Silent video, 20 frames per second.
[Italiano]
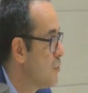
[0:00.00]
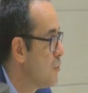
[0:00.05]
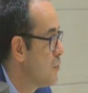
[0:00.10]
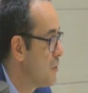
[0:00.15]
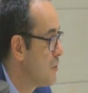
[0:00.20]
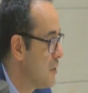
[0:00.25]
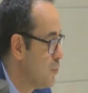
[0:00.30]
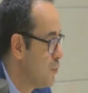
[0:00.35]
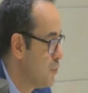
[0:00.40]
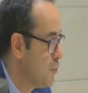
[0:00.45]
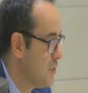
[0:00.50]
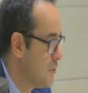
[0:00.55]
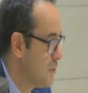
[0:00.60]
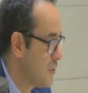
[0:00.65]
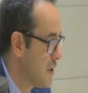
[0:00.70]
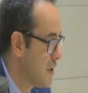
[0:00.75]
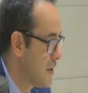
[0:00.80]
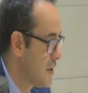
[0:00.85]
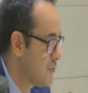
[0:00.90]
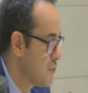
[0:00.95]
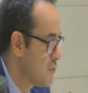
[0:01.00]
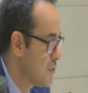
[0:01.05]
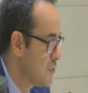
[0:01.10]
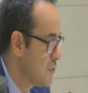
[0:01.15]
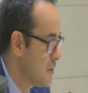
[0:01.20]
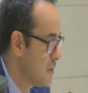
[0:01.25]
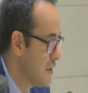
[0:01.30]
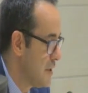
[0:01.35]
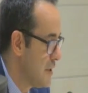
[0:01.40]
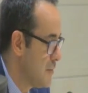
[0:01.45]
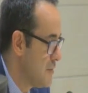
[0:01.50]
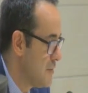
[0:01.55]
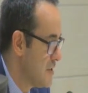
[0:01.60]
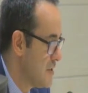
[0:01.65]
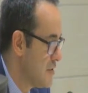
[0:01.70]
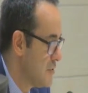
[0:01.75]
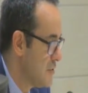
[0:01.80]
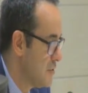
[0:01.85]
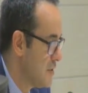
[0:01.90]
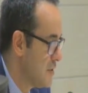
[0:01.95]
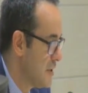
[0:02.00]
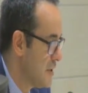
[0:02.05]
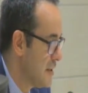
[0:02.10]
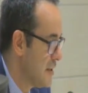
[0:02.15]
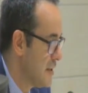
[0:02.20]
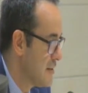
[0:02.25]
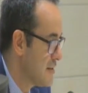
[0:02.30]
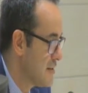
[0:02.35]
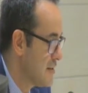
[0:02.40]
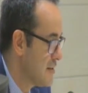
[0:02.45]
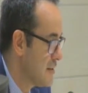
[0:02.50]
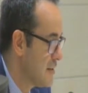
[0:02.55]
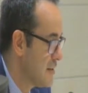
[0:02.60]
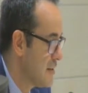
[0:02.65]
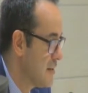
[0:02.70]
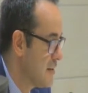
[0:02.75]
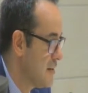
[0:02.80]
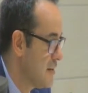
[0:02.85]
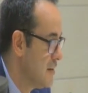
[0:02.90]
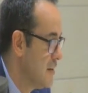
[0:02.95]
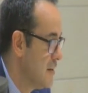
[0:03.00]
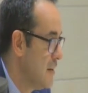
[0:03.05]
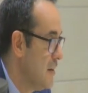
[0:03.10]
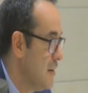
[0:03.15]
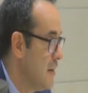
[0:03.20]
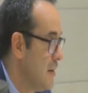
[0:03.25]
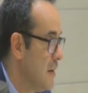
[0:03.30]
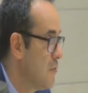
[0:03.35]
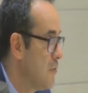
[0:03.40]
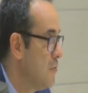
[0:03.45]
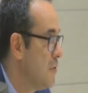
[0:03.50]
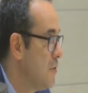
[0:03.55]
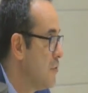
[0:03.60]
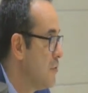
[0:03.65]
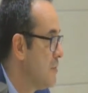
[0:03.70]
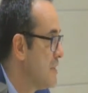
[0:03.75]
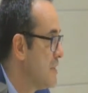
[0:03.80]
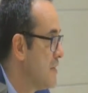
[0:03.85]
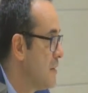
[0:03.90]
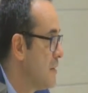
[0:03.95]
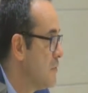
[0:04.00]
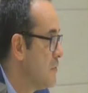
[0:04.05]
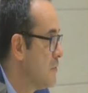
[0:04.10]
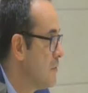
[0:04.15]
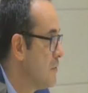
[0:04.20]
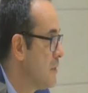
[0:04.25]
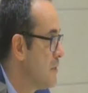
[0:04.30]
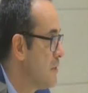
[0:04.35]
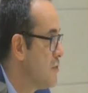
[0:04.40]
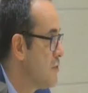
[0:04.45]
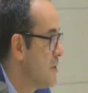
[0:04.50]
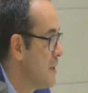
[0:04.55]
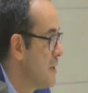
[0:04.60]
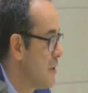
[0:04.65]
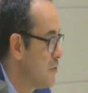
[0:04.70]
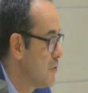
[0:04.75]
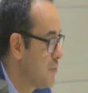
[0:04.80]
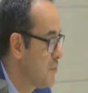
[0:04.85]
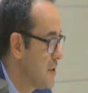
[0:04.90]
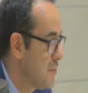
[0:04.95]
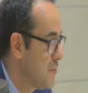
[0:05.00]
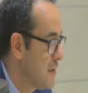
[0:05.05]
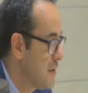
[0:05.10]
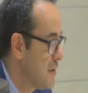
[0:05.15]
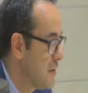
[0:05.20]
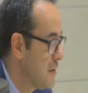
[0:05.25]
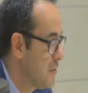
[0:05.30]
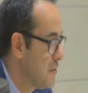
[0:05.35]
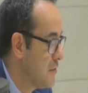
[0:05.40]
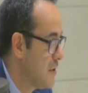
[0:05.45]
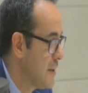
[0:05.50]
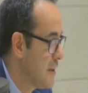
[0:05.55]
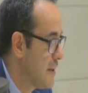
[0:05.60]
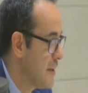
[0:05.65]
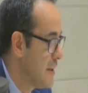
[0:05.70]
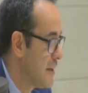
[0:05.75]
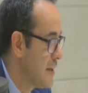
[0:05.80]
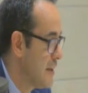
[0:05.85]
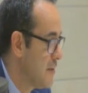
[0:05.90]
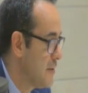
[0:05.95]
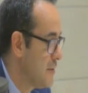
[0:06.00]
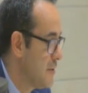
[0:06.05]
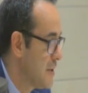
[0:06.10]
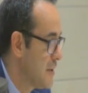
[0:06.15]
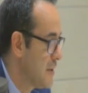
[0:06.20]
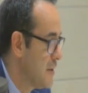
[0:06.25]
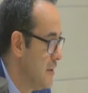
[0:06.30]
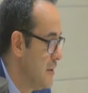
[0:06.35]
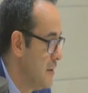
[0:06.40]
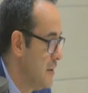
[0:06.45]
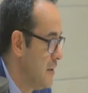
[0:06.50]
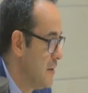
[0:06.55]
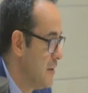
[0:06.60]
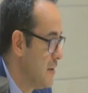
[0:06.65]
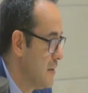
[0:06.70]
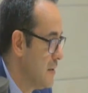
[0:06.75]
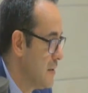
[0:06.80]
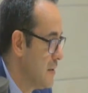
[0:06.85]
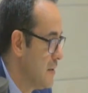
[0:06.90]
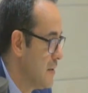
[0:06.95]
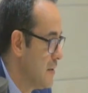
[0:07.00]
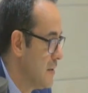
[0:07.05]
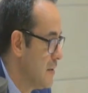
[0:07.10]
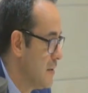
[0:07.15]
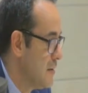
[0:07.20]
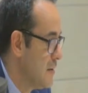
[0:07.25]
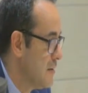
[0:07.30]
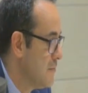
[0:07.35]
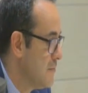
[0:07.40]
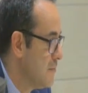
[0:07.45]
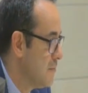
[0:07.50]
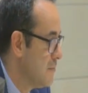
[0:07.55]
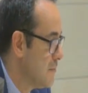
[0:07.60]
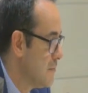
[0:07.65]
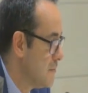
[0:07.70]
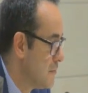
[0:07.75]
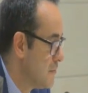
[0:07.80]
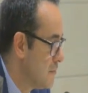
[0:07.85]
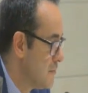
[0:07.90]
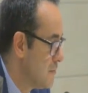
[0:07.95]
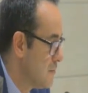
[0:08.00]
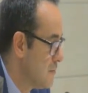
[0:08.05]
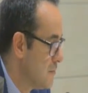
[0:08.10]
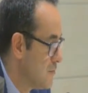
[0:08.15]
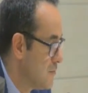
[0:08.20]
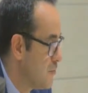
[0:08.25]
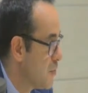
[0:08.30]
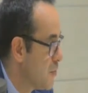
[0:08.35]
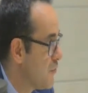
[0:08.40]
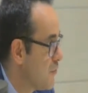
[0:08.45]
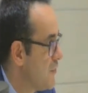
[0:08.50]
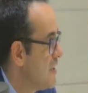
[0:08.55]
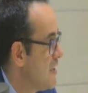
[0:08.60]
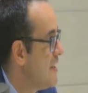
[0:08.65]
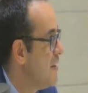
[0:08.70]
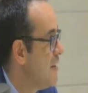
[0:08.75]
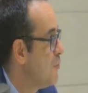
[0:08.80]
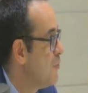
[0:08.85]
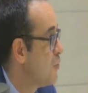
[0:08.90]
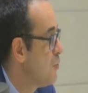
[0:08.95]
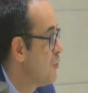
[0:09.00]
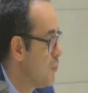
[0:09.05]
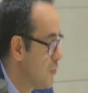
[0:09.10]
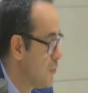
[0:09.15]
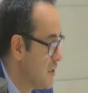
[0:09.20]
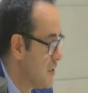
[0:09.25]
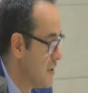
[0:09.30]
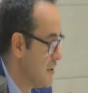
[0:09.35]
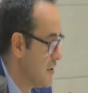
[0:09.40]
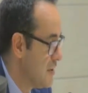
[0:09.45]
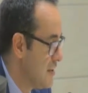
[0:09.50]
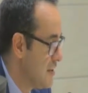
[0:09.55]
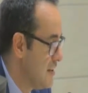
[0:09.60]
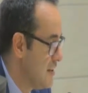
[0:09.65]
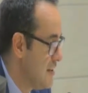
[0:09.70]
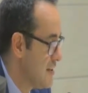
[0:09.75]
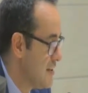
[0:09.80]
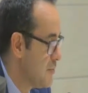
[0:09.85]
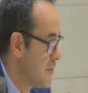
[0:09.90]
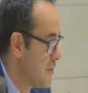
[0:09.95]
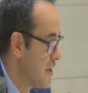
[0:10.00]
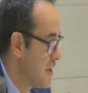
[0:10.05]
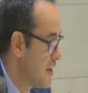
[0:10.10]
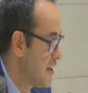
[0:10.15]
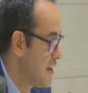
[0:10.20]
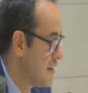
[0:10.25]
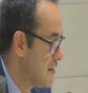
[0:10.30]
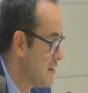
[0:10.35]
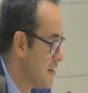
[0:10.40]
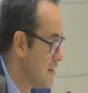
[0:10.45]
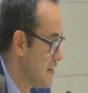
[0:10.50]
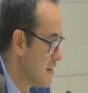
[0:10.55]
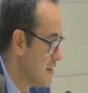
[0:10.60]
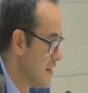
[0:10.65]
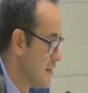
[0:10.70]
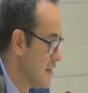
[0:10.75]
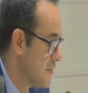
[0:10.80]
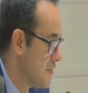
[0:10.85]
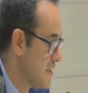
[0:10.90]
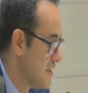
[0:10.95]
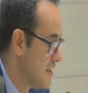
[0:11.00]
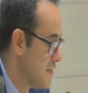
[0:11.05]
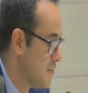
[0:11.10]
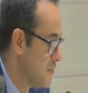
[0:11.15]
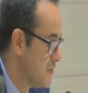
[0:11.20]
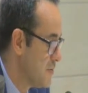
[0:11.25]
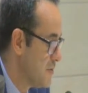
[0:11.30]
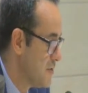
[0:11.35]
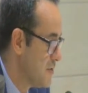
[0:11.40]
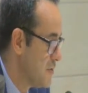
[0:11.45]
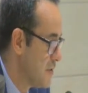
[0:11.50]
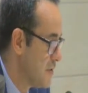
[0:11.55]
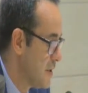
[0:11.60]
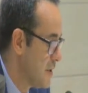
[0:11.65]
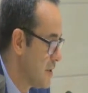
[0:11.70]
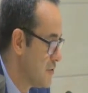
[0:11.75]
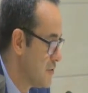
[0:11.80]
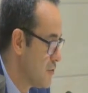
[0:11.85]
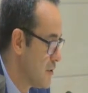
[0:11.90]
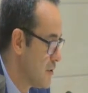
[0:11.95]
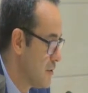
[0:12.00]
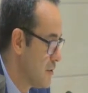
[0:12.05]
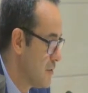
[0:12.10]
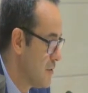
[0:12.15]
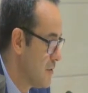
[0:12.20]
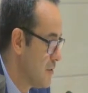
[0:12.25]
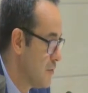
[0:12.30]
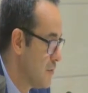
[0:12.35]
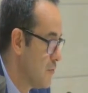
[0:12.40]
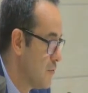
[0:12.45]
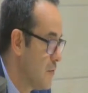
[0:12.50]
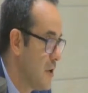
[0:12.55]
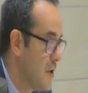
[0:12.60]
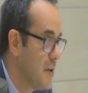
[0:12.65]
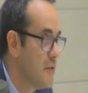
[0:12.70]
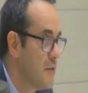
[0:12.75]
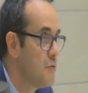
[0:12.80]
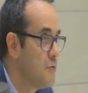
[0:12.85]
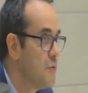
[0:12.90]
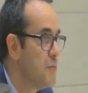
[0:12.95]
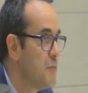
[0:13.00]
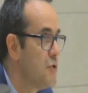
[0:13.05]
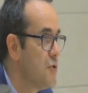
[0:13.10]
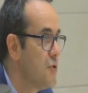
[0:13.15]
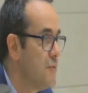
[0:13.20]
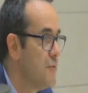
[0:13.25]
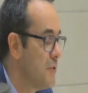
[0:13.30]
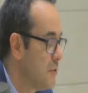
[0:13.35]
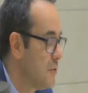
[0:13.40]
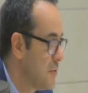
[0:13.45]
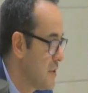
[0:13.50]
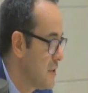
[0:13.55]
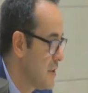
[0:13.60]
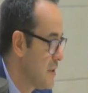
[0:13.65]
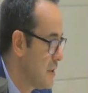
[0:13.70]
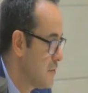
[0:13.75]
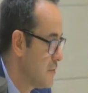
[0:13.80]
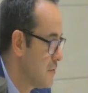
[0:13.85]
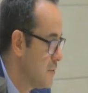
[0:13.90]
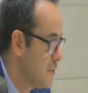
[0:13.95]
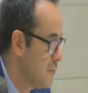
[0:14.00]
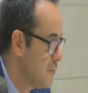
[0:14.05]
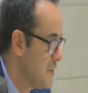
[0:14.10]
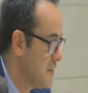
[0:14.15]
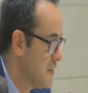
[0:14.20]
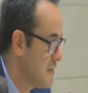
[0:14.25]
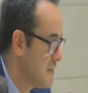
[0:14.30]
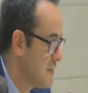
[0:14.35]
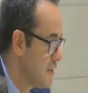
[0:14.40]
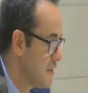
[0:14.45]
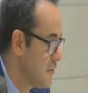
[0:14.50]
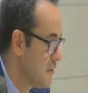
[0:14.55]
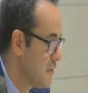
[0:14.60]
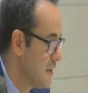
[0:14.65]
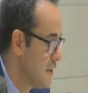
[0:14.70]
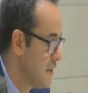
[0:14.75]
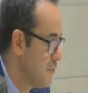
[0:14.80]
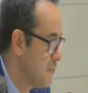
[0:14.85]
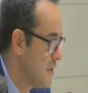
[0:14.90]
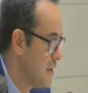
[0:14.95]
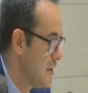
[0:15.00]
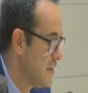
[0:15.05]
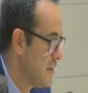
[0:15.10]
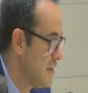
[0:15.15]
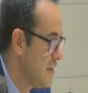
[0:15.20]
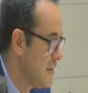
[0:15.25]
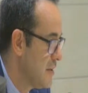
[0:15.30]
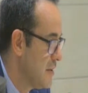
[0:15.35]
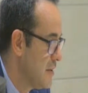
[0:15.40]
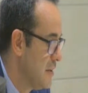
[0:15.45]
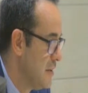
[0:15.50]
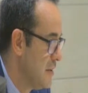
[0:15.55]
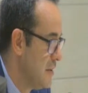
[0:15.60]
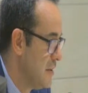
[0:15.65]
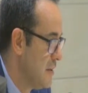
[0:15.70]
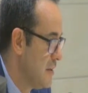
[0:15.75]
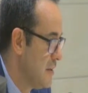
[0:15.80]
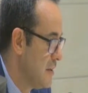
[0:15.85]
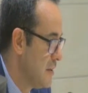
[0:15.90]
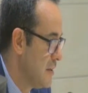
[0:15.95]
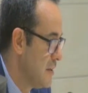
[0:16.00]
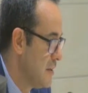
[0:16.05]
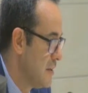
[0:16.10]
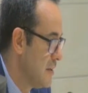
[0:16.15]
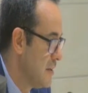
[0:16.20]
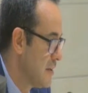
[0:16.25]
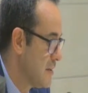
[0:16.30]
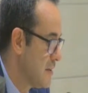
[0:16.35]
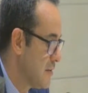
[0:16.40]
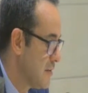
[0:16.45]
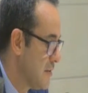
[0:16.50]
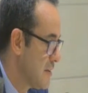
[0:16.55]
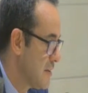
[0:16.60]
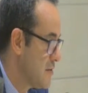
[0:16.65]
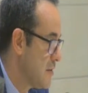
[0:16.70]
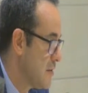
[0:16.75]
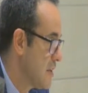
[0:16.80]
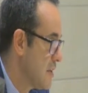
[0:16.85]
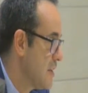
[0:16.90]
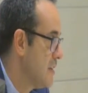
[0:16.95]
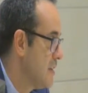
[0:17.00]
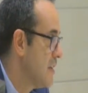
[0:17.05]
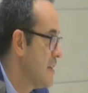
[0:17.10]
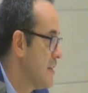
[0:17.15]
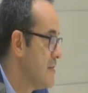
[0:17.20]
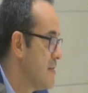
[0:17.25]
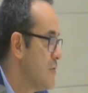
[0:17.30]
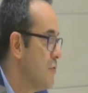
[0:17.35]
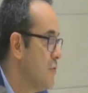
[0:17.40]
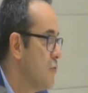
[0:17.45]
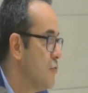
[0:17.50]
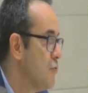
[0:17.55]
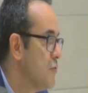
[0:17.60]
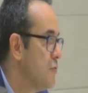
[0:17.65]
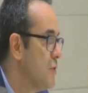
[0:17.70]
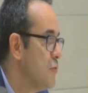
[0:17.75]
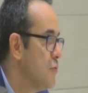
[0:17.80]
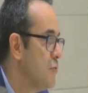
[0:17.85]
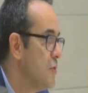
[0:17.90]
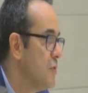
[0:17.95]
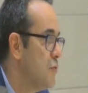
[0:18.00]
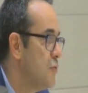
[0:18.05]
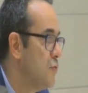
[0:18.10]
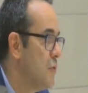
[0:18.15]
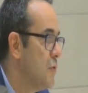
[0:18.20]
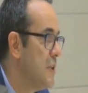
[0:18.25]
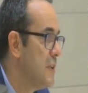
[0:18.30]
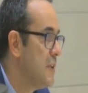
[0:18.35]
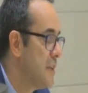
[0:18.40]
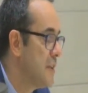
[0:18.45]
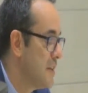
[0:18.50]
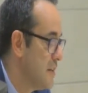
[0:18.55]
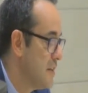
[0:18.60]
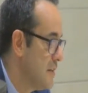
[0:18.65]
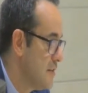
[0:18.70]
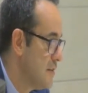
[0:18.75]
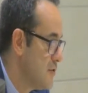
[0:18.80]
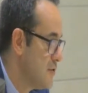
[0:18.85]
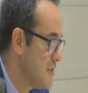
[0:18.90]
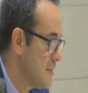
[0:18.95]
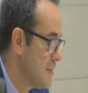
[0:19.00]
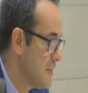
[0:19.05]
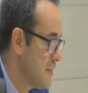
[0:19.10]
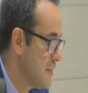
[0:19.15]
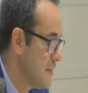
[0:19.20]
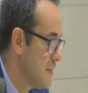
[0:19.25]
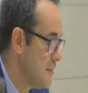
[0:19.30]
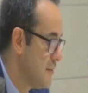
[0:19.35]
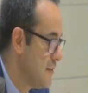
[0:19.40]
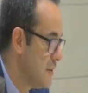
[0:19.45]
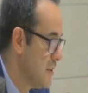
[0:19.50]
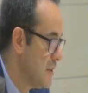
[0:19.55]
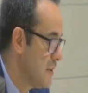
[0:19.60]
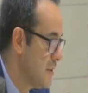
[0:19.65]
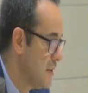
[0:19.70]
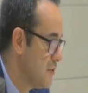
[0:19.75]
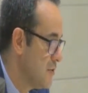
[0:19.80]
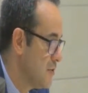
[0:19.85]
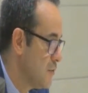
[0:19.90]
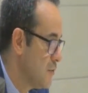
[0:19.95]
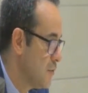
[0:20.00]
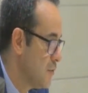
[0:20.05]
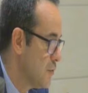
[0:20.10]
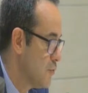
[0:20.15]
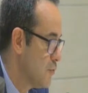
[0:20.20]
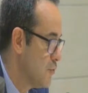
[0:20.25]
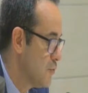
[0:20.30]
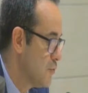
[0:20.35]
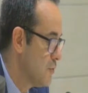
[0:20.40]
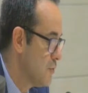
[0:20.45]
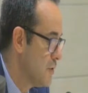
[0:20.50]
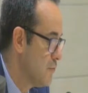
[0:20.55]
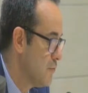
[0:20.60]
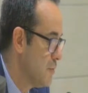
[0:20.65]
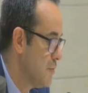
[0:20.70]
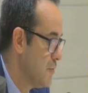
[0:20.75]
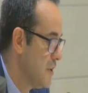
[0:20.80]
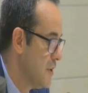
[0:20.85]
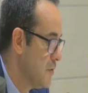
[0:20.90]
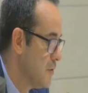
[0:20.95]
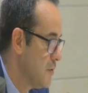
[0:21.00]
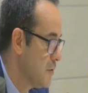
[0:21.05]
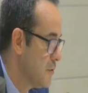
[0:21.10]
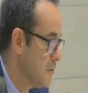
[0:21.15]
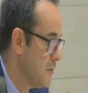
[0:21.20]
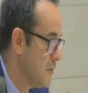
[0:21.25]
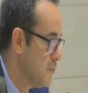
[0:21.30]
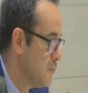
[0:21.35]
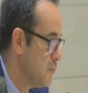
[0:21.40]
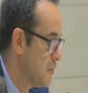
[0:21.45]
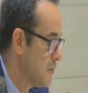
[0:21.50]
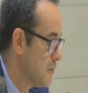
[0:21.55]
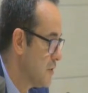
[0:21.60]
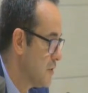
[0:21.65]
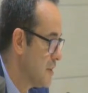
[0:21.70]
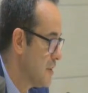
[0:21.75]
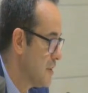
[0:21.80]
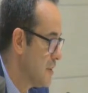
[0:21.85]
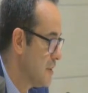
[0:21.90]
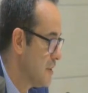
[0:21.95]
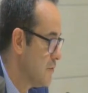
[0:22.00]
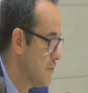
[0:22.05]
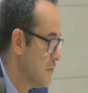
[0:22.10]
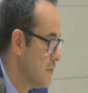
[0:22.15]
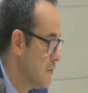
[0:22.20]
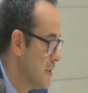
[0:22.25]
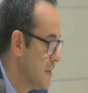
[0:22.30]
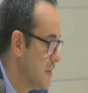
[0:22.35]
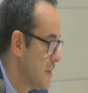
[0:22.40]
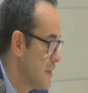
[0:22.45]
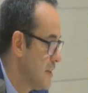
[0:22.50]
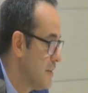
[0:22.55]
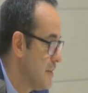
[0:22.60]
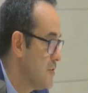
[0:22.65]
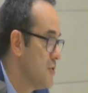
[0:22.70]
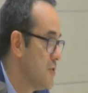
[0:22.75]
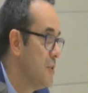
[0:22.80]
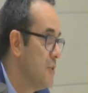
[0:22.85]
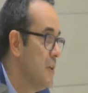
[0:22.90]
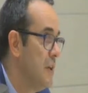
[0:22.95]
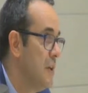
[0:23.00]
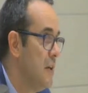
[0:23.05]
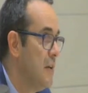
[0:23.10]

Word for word: dal monitoraggio delle emissioni dei gas serra, a cui come è stato accennato prima dal collega alla Camera, ehm, provvediamo noi di ISPRA a garantirne la predisposizione e l'aggiornamento annuale su specifico mandato del Ministero dell'Ambiente eh, attraverso anche indicazioni contenute in due decreti legislativi, il 51 del 2008 e il numero 30 del 2013,